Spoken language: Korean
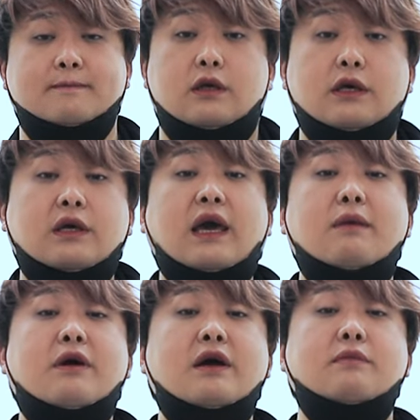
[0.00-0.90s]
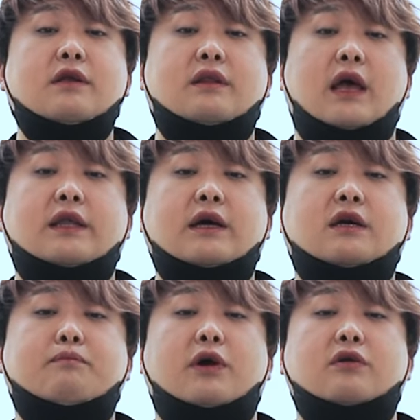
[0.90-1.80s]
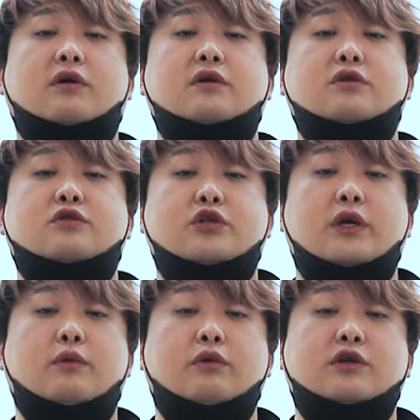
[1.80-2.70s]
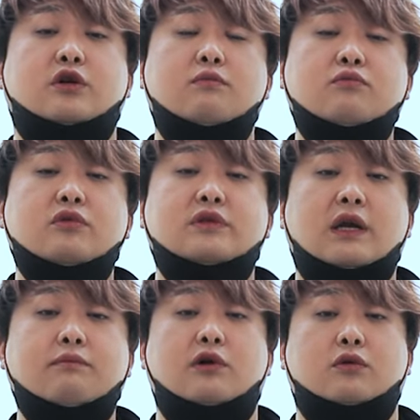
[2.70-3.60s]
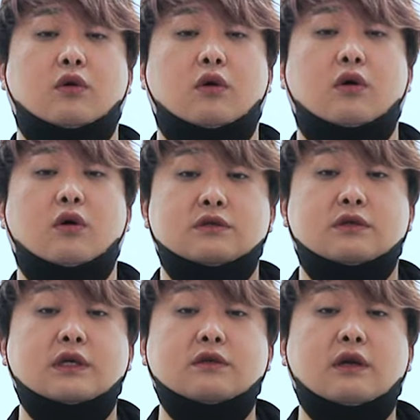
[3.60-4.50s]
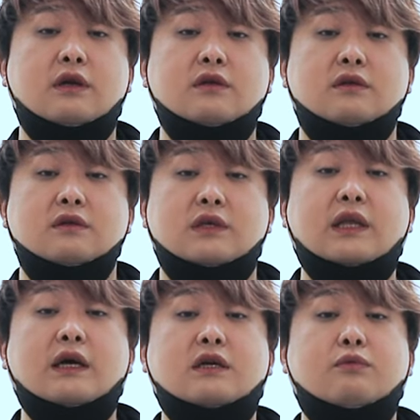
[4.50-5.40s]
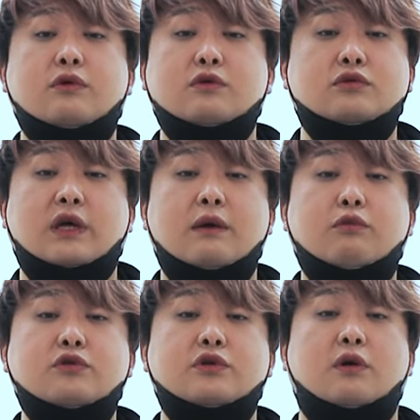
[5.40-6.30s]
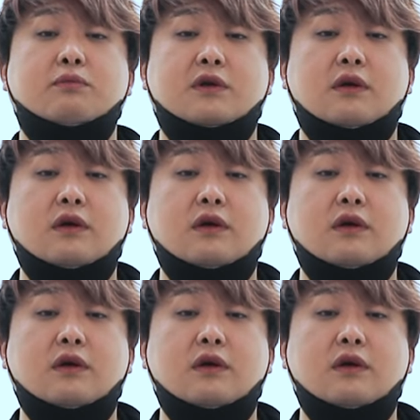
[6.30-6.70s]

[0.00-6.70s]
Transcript: 끽해봐야만 대대급 병력을 지휘해온 게 전부인 사람이었고 전쟁 전에는 사단급 훈련조차 해본 적이 없는